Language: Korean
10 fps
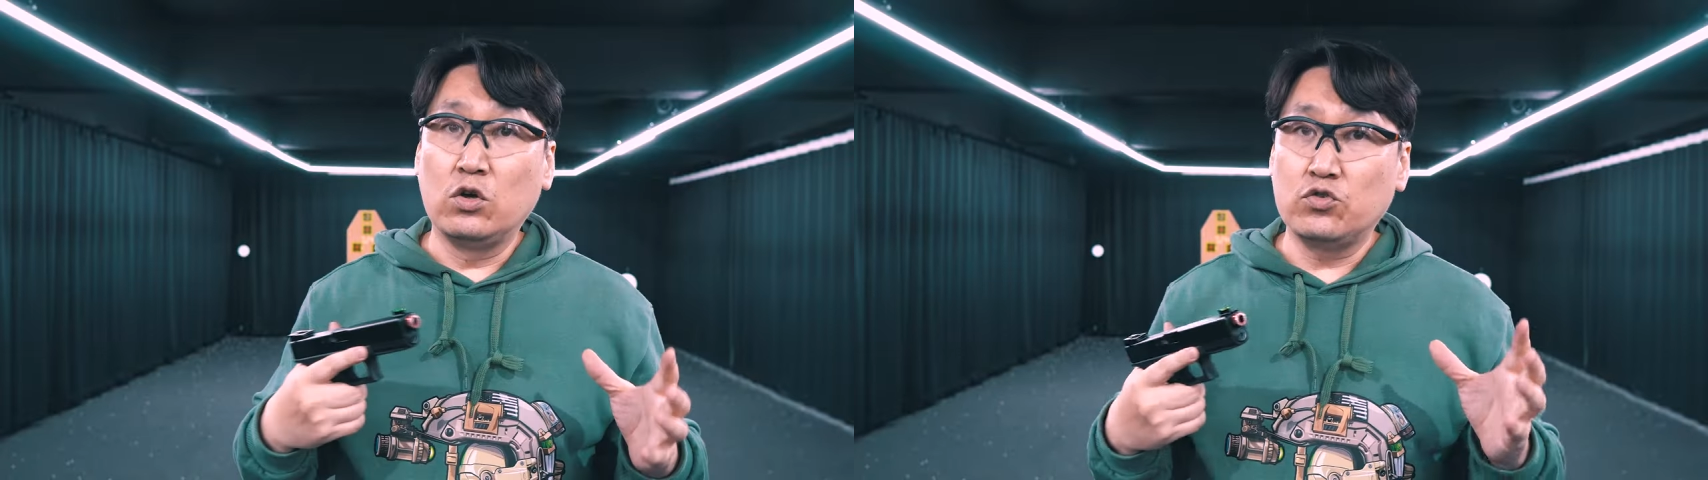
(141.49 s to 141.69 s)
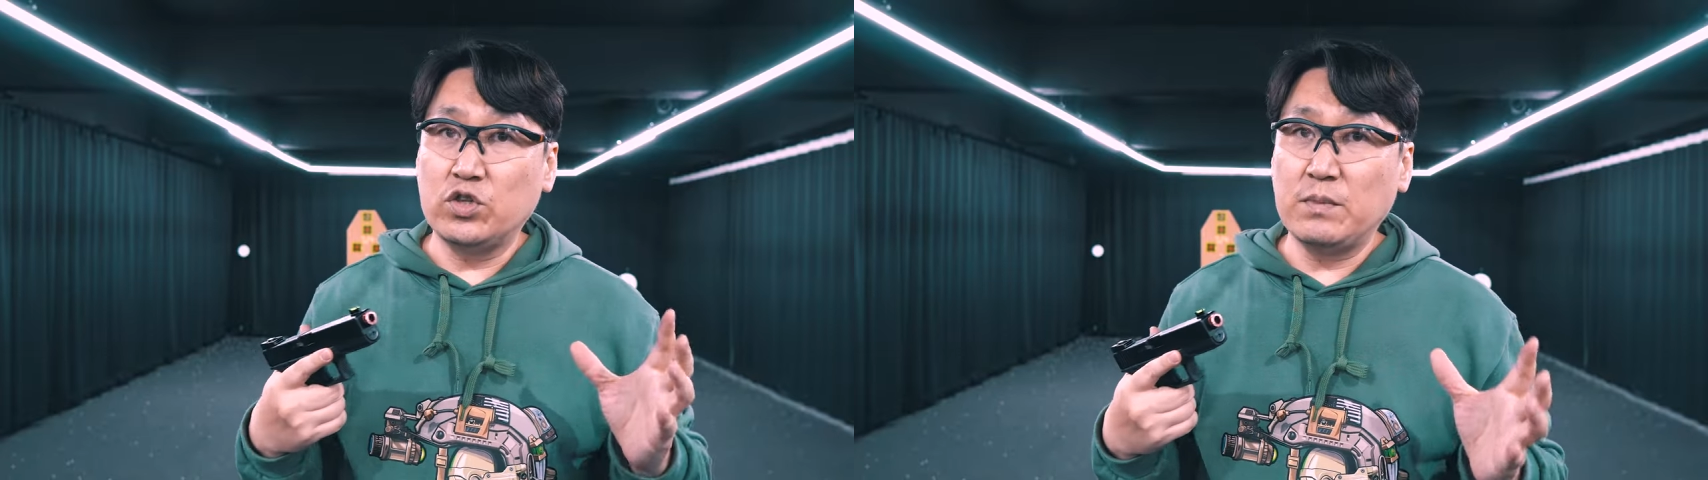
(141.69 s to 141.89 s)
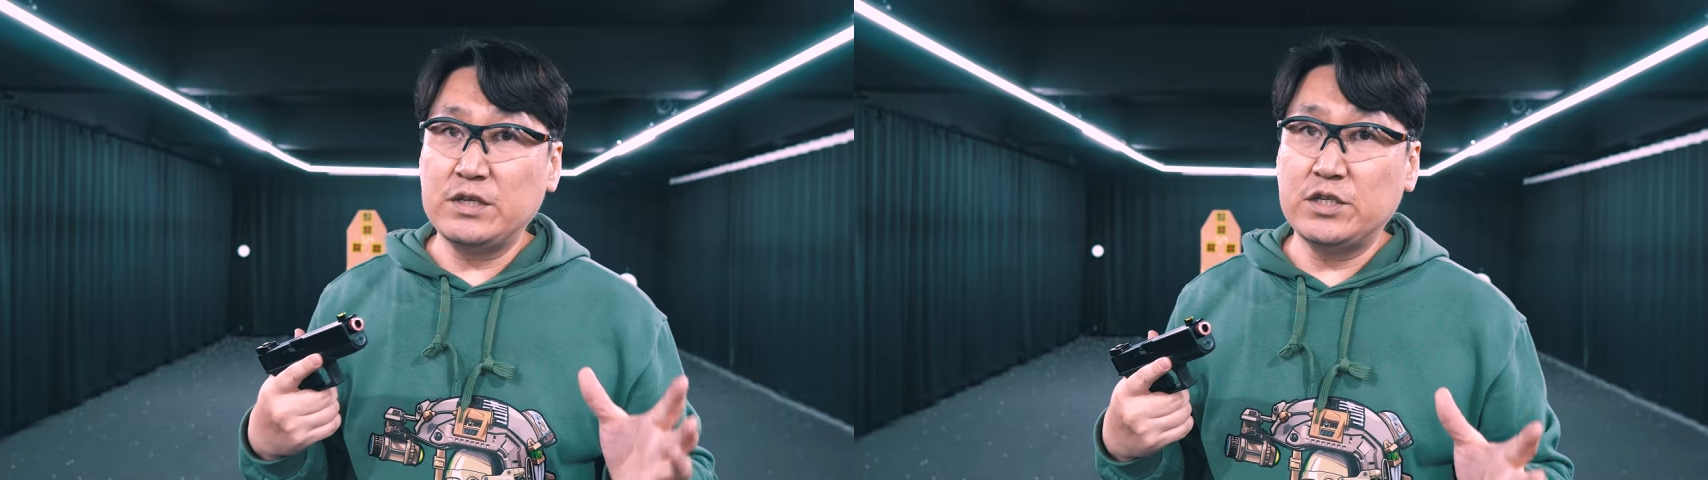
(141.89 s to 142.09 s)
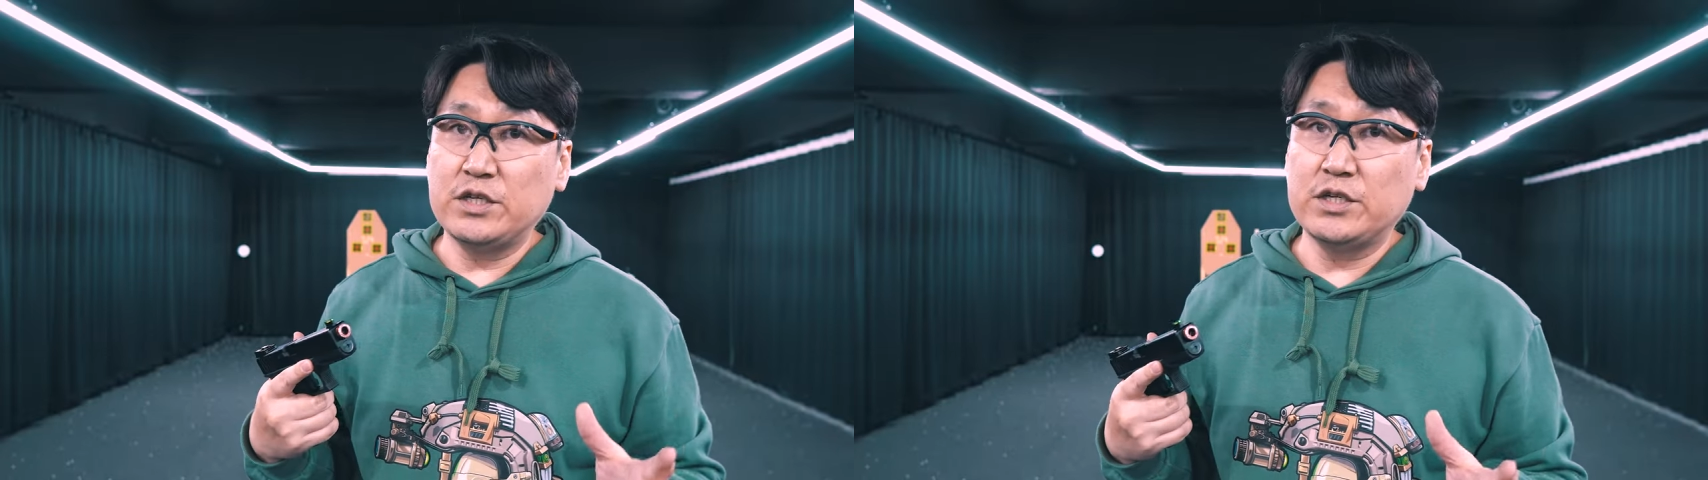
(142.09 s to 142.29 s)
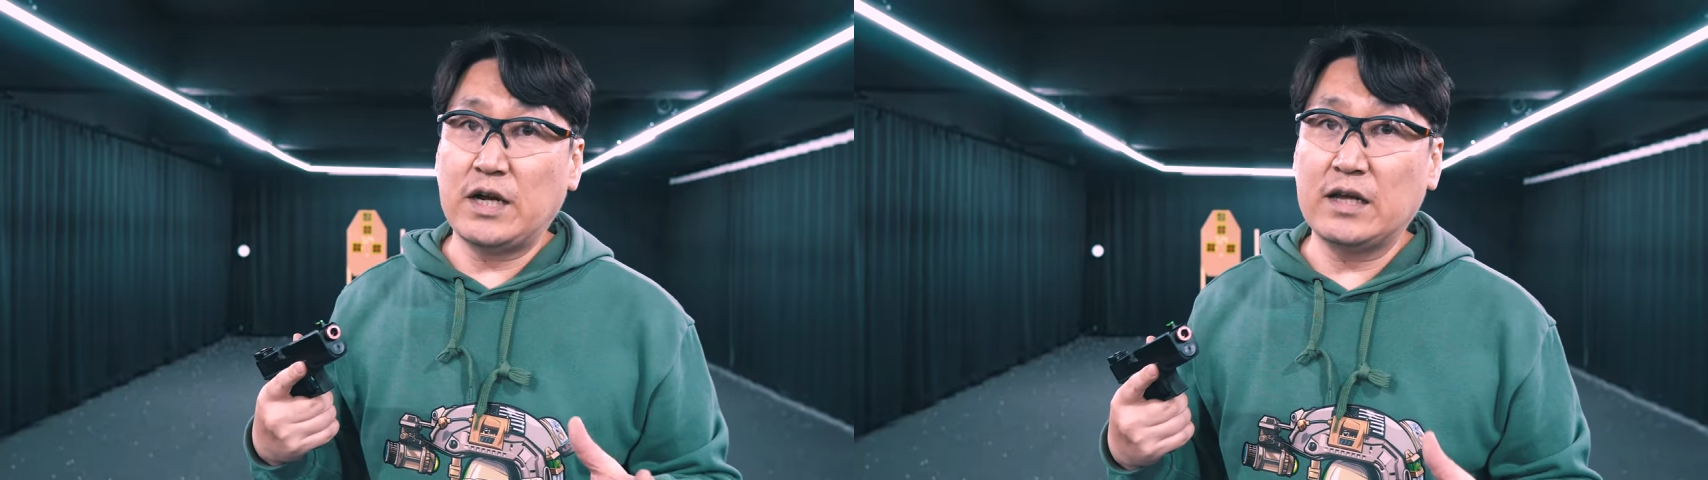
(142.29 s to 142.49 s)
슈팅
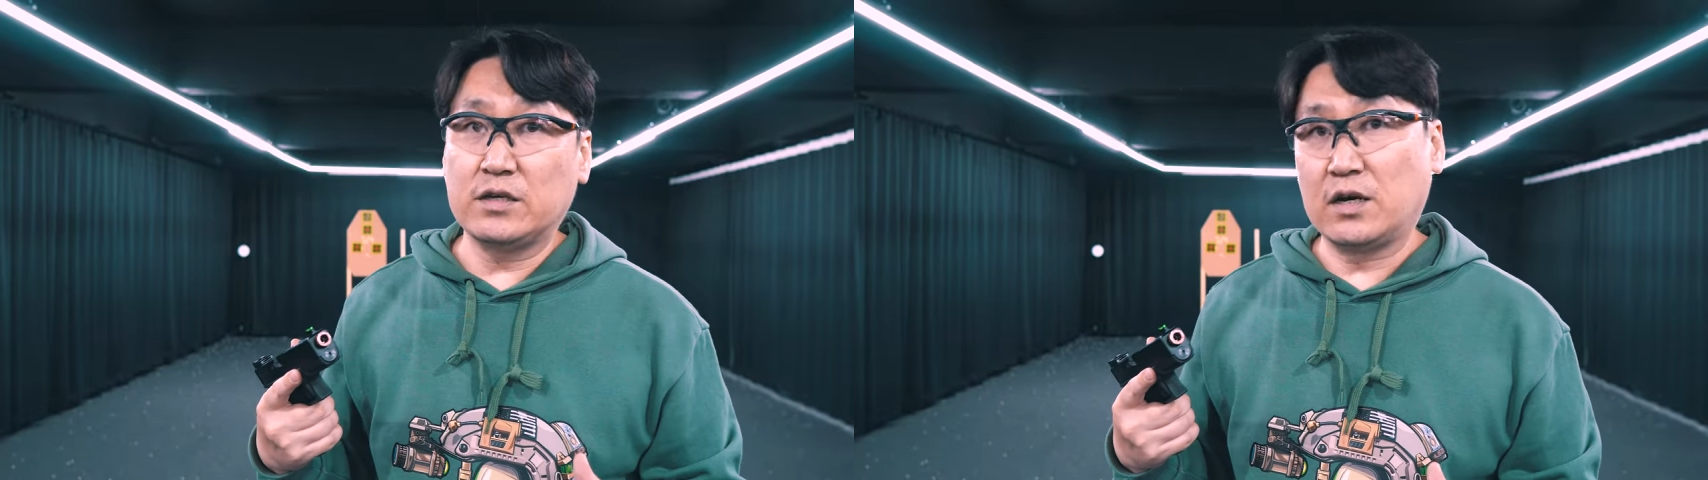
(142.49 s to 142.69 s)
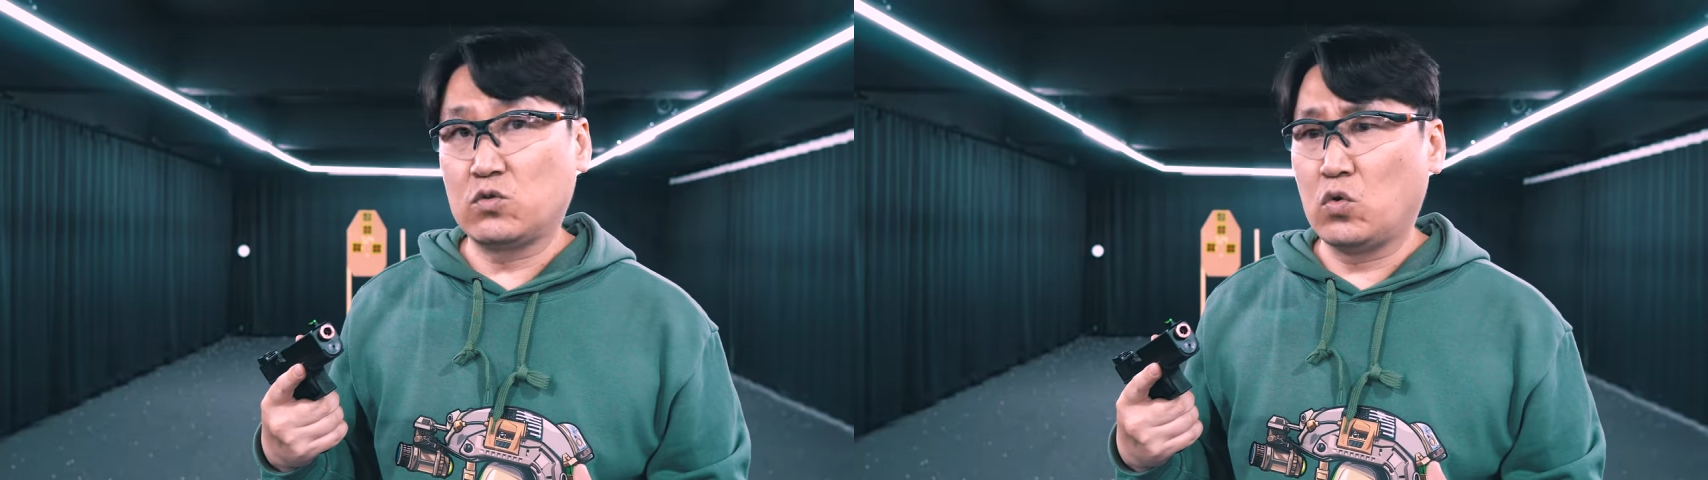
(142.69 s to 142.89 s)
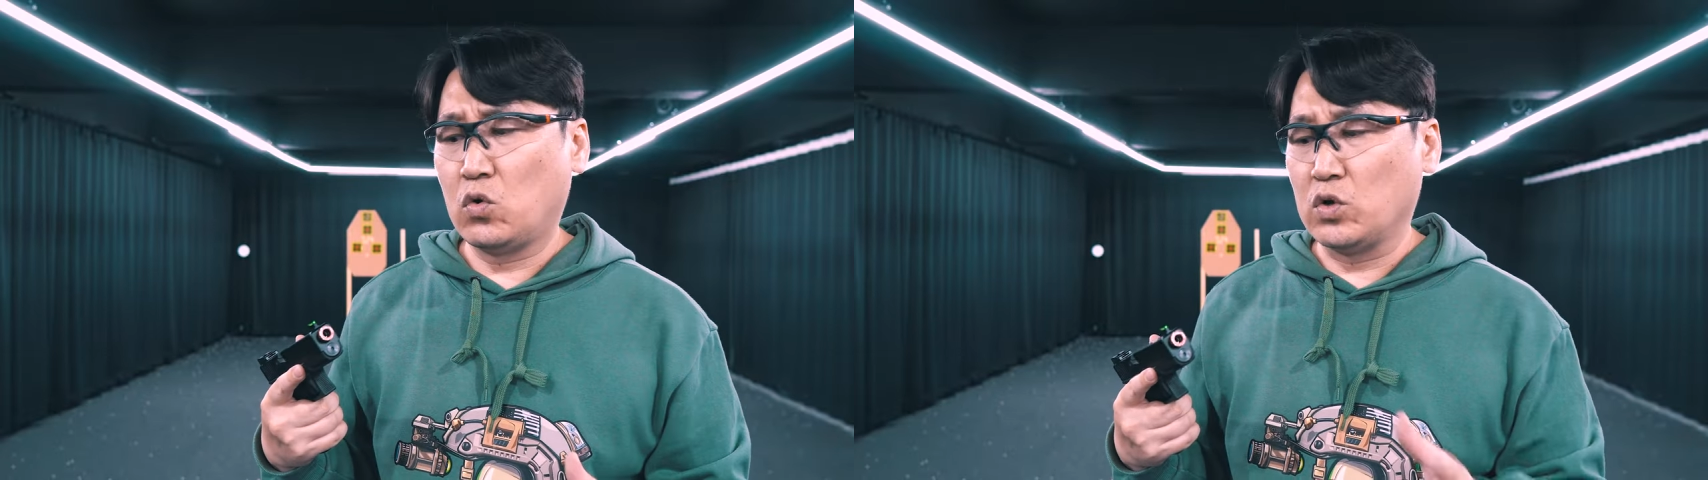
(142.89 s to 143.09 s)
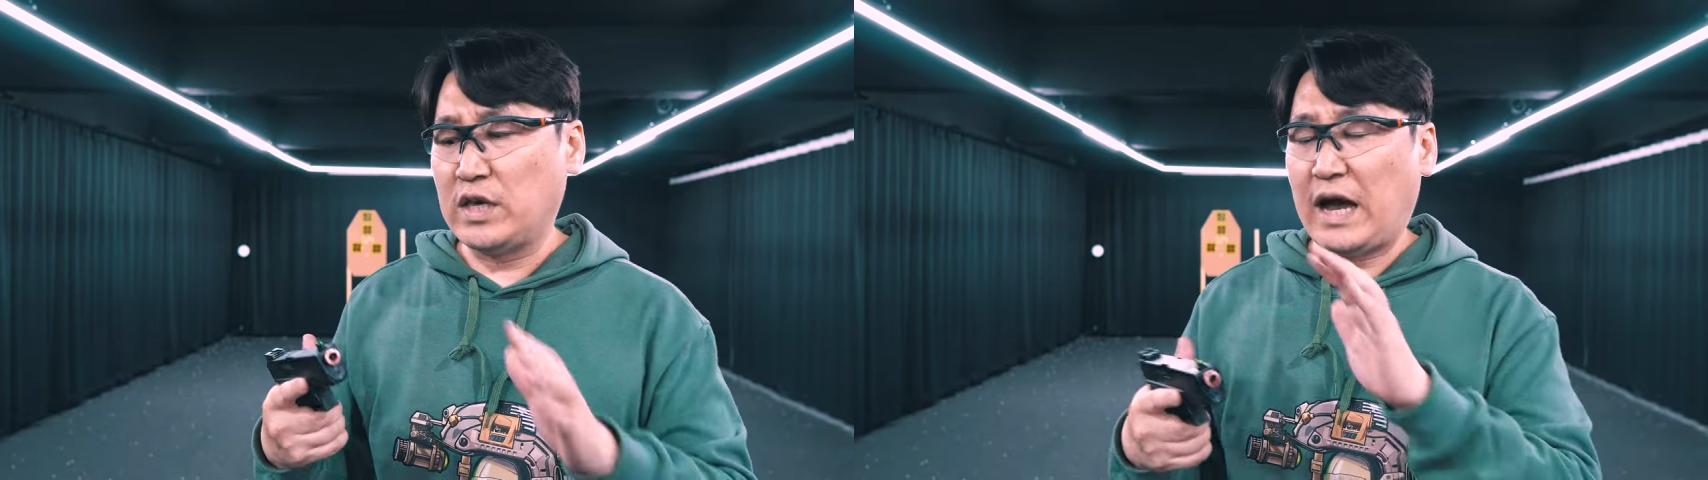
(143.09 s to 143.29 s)
매치를 하더라도 이